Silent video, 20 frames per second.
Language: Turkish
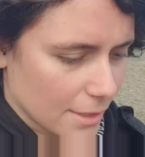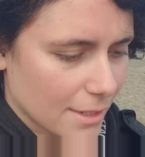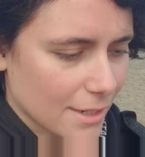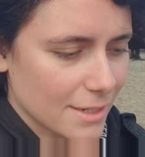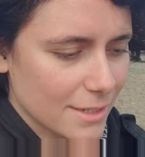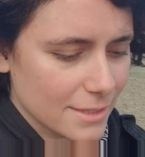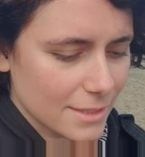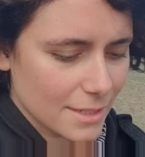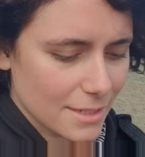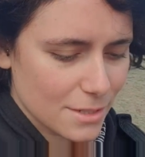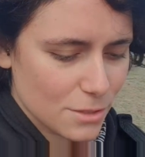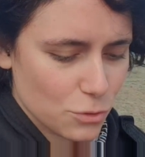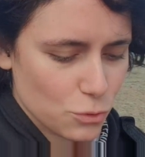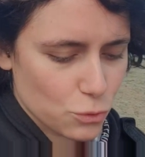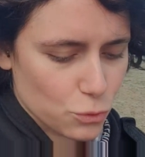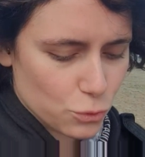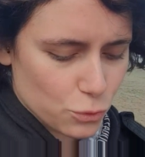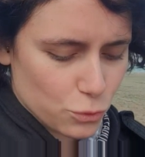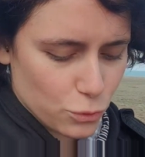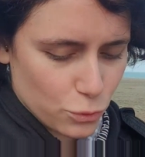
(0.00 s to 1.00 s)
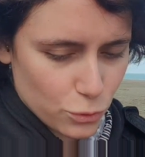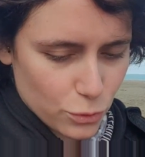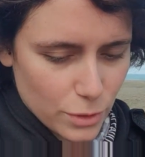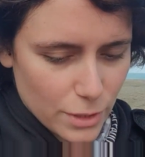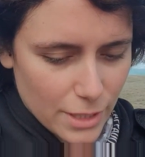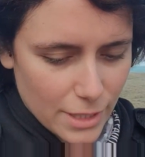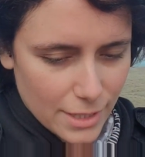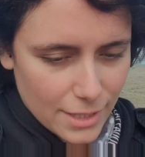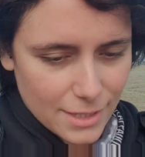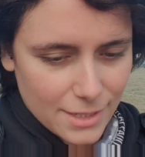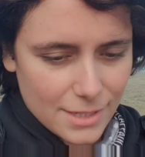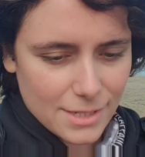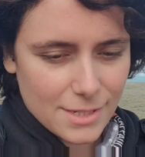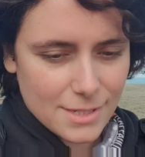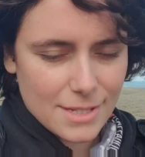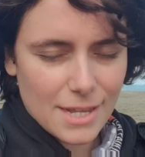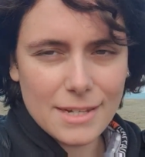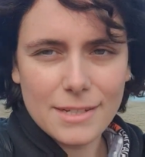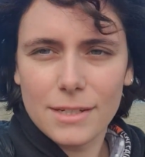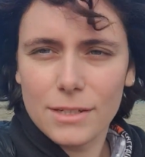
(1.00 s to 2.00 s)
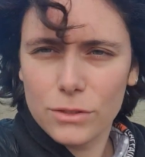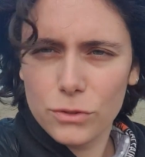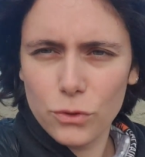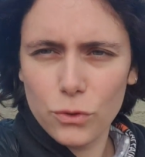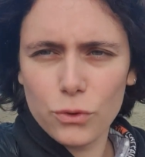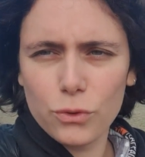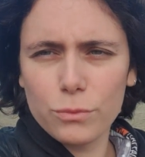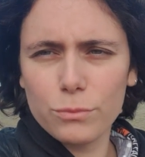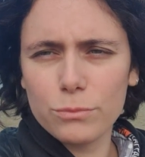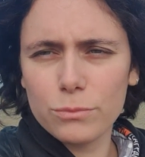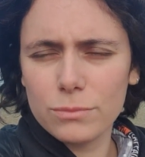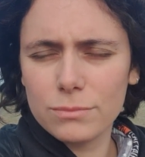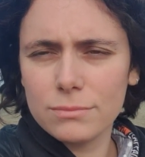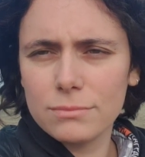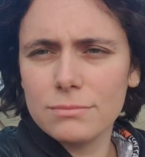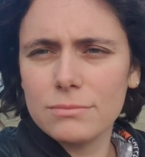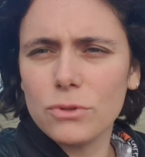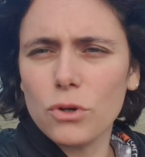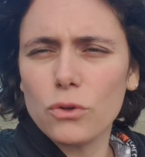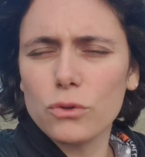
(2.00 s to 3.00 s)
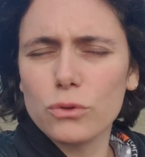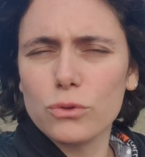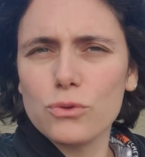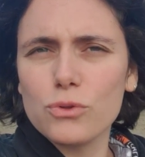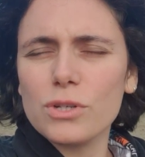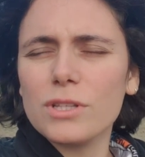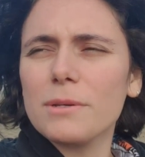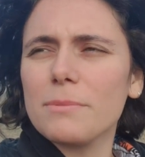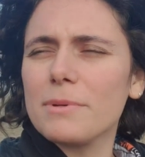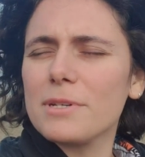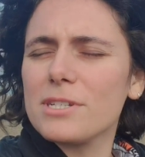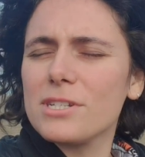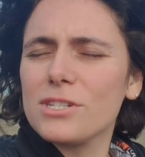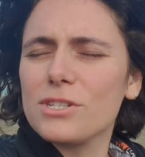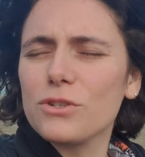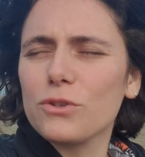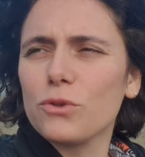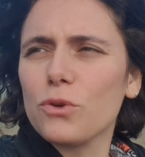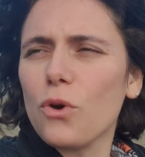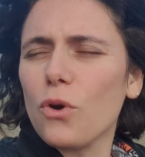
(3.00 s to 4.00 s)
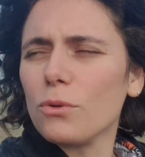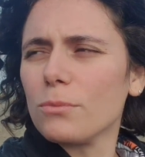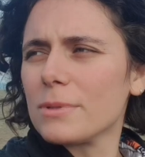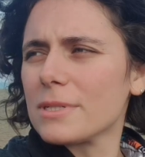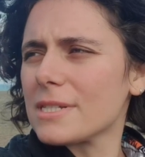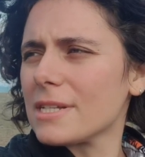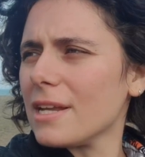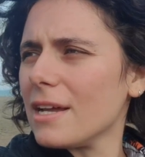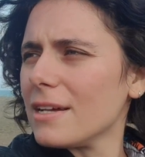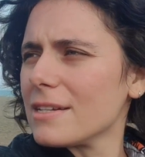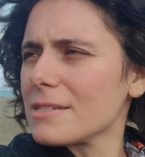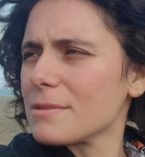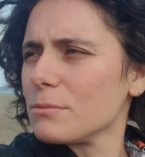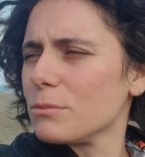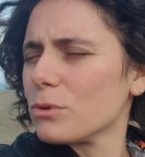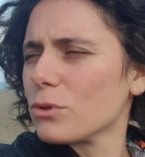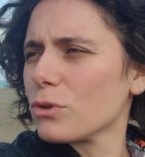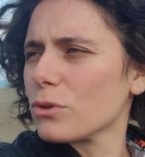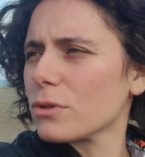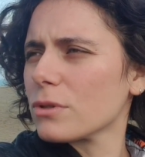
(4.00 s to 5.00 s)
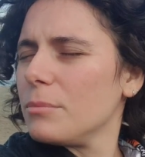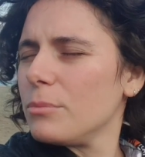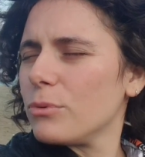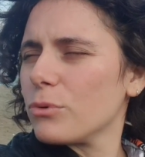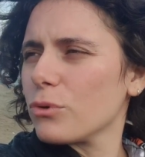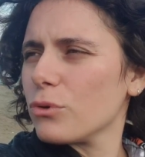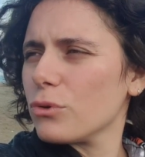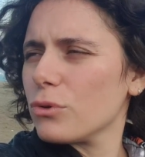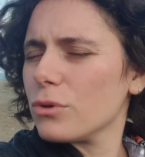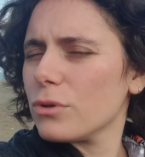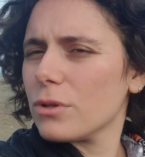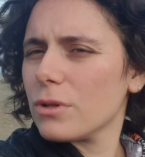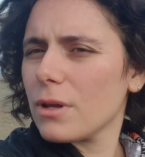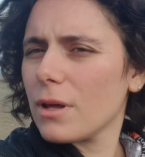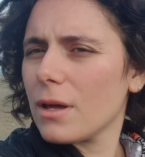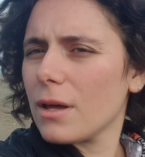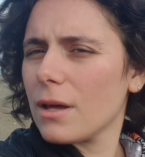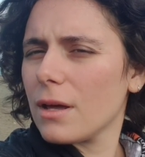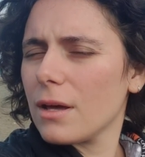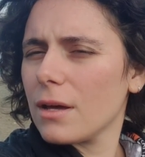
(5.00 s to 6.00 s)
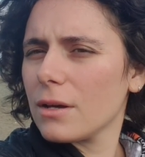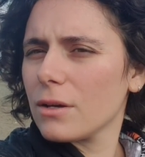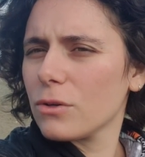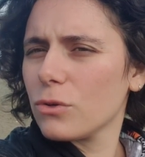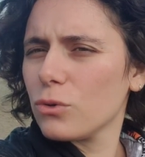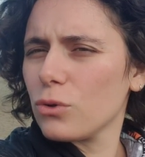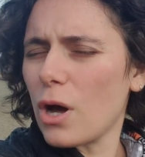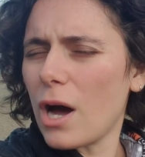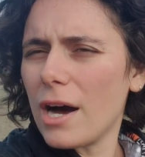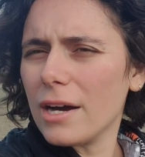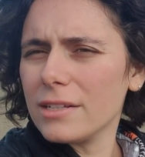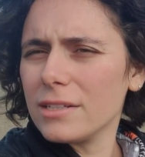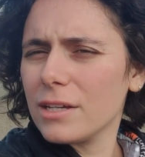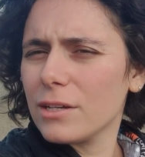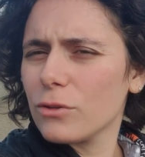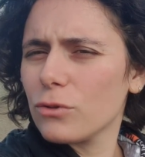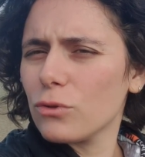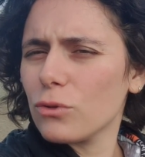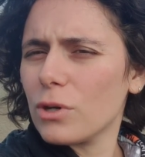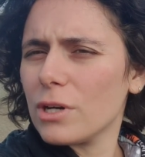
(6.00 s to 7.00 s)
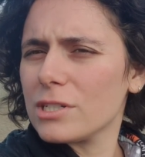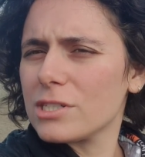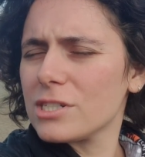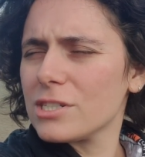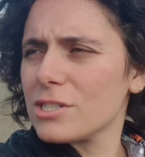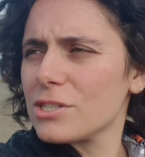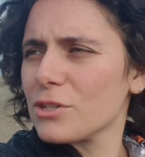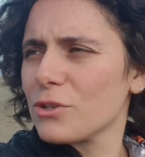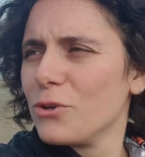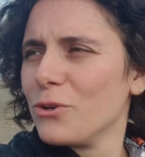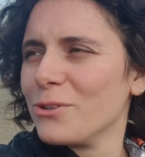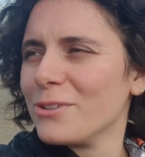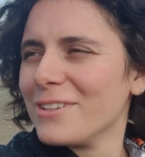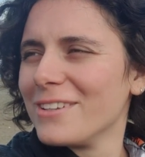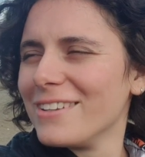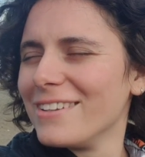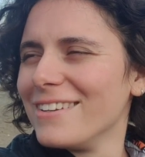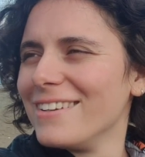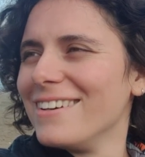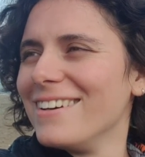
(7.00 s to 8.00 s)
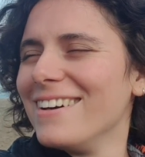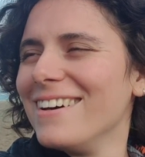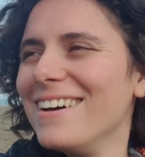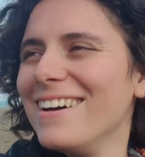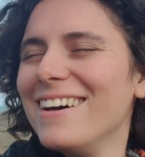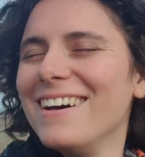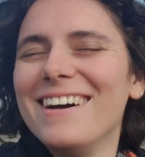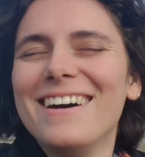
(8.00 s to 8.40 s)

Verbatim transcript: Karadeniz turunun e, zannediyorum dördüncü ya da beşinci günü olması lazım bugün. Bugün gü- hangi gün? Kaçıncı gün? Beş.